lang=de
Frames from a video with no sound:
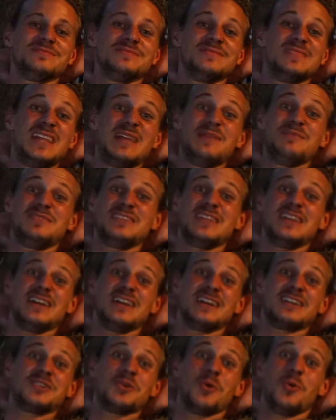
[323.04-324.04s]
Neben der
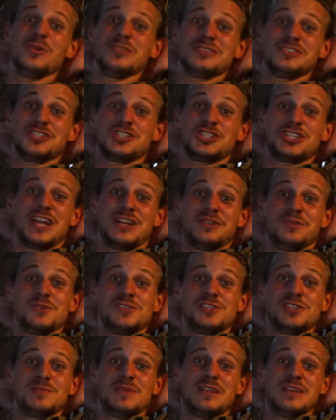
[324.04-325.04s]
großen Stadt Ho
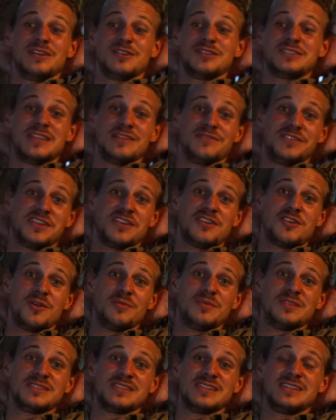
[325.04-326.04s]
Chi Minh, aus der wir
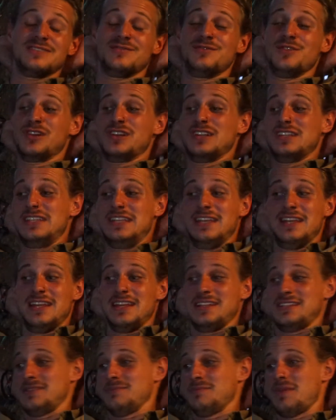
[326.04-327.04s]
gekommen sind, wirklich hier
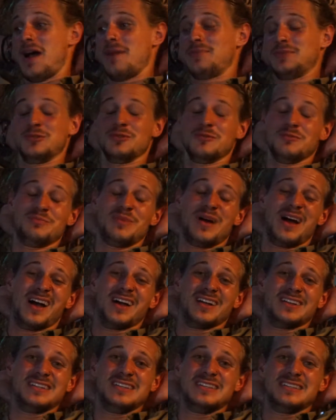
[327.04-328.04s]
jetzt im absoluten
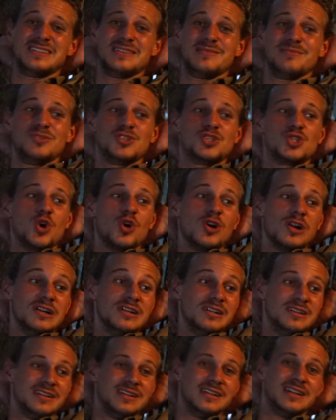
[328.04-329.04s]
Paradies, im Dschungel,
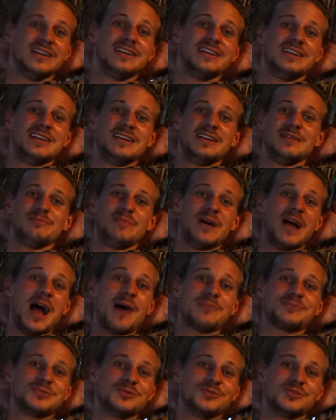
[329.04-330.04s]
bei
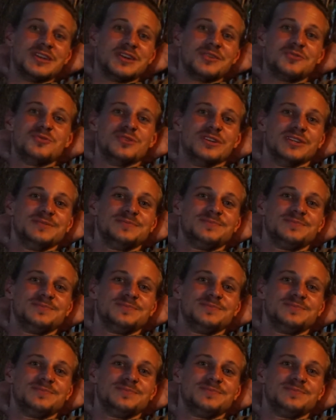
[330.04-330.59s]
absoluter Ruhe.